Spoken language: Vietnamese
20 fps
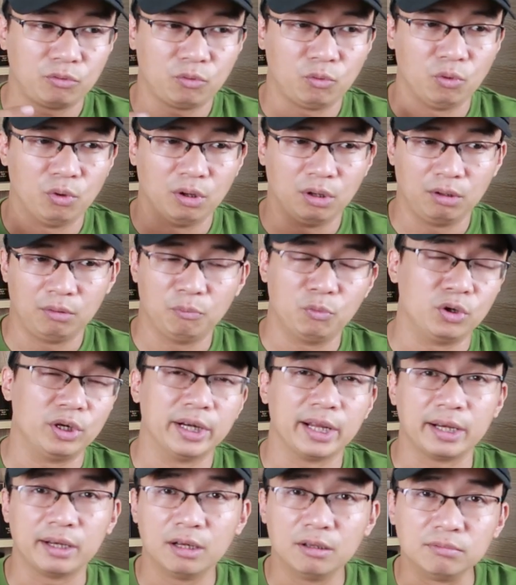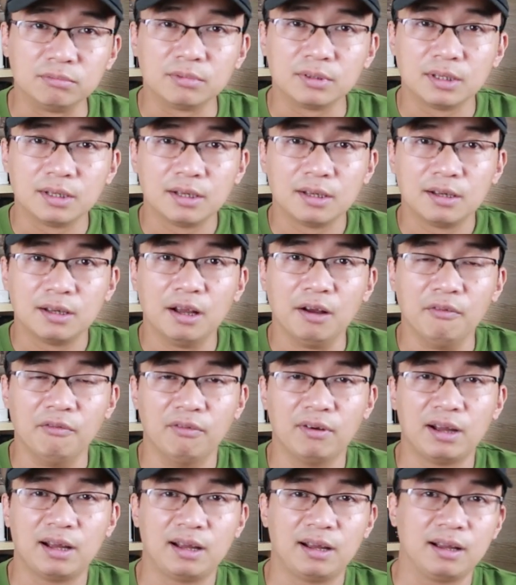của một người đàn ông.
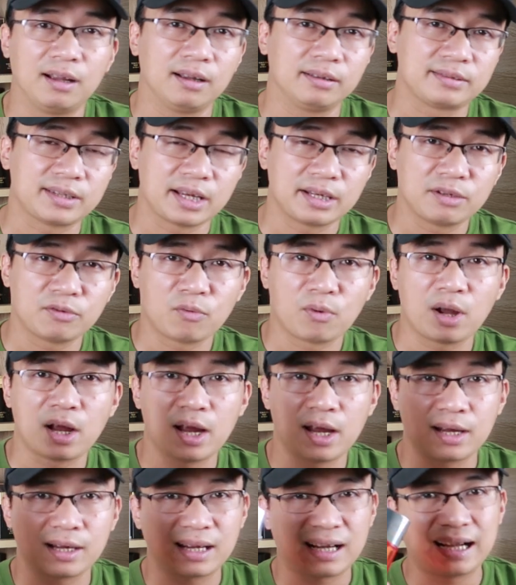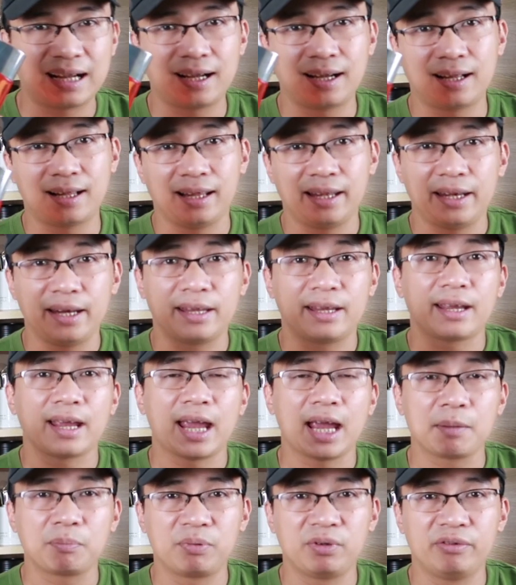Và chai nước hoa Clinique
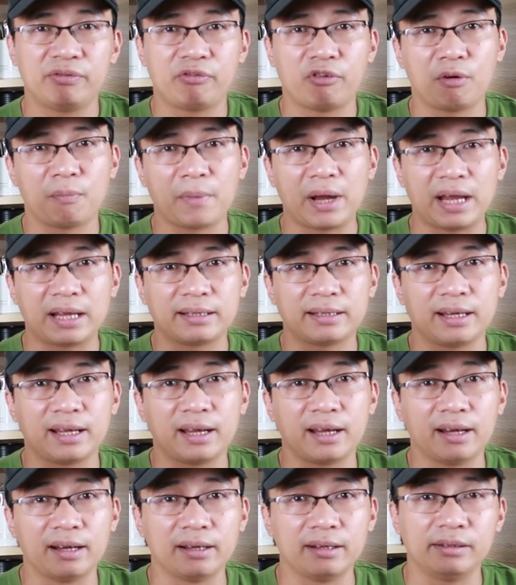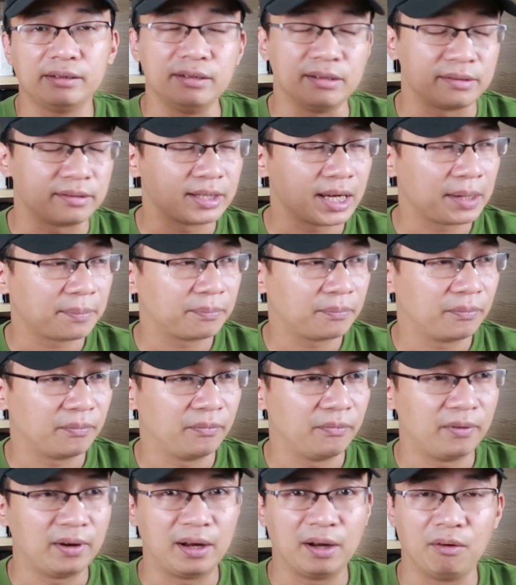Happy for Men này nó được xếp
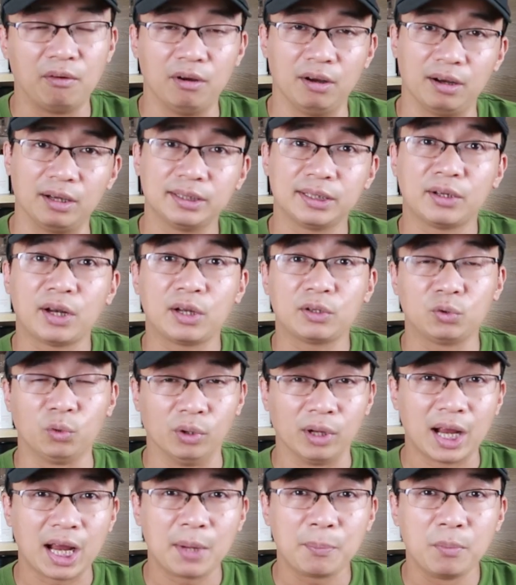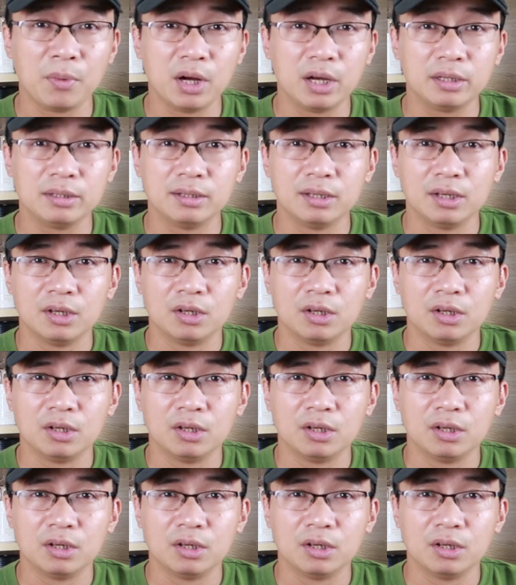vào ở cái giai đoạn tuổi 20,